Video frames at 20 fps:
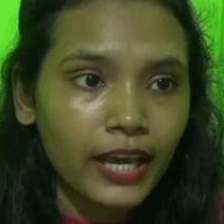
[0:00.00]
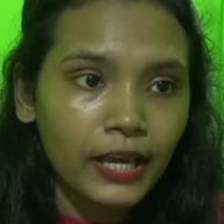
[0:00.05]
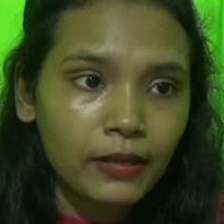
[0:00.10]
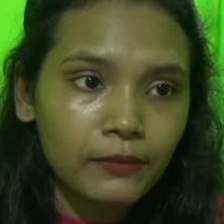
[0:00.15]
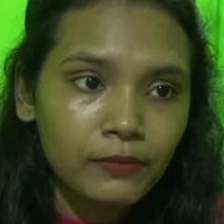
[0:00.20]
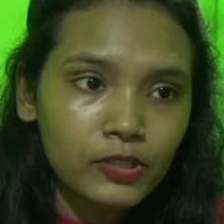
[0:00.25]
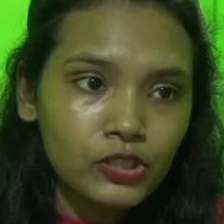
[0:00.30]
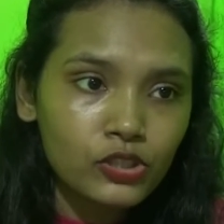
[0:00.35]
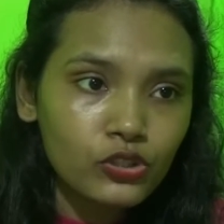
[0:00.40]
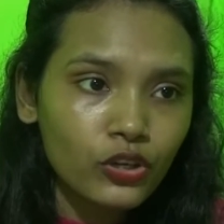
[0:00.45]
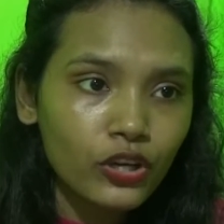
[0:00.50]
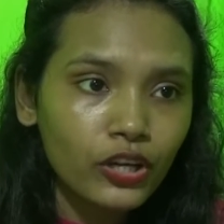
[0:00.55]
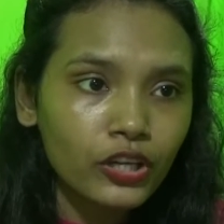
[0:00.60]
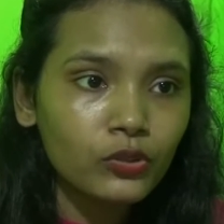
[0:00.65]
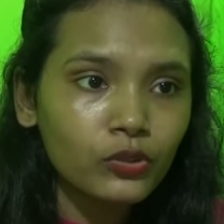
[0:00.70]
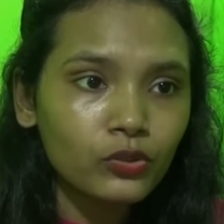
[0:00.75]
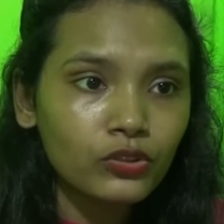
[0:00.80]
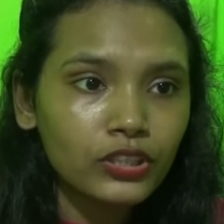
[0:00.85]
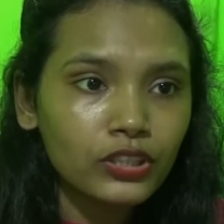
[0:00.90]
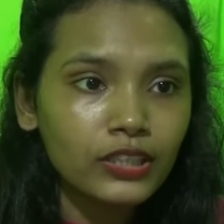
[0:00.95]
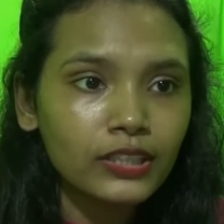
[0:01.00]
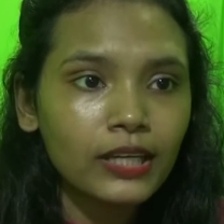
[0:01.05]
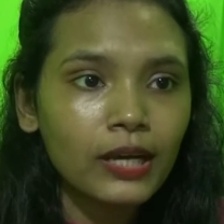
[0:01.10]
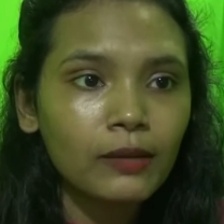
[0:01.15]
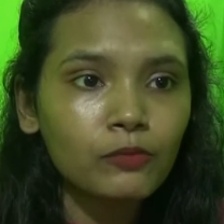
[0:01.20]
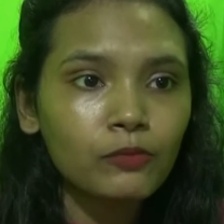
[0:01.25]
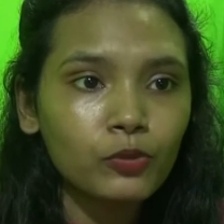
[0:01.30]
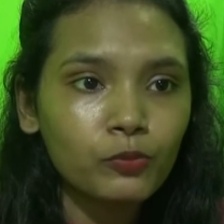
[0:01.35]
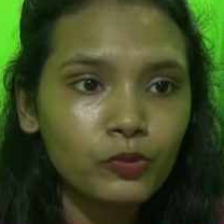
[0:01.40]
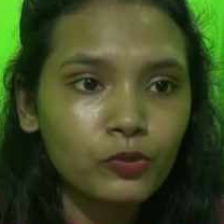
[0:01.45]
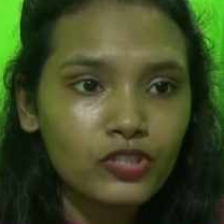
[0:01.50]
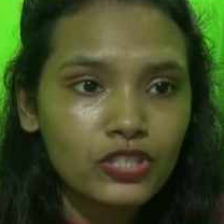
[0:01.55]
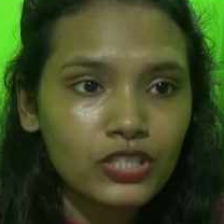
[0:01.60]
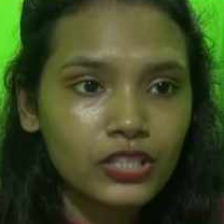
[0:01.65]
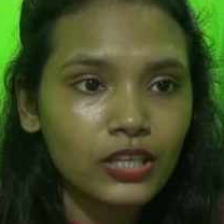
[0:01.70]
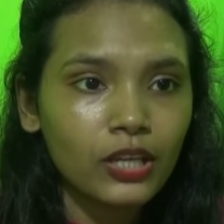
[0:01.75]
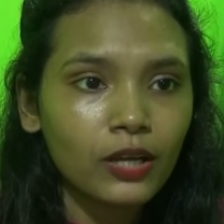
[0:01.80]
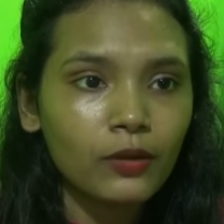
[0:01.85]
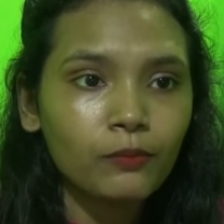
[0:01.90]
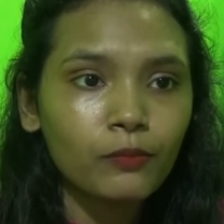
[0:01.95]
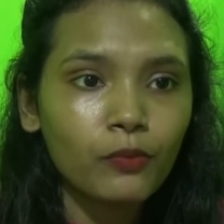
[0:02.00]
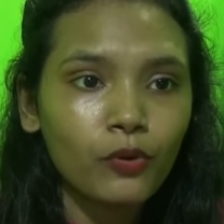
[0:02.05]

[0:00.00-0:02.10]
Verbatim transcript: এ বিষয়ে নন্দীগ্রাম উপজেলা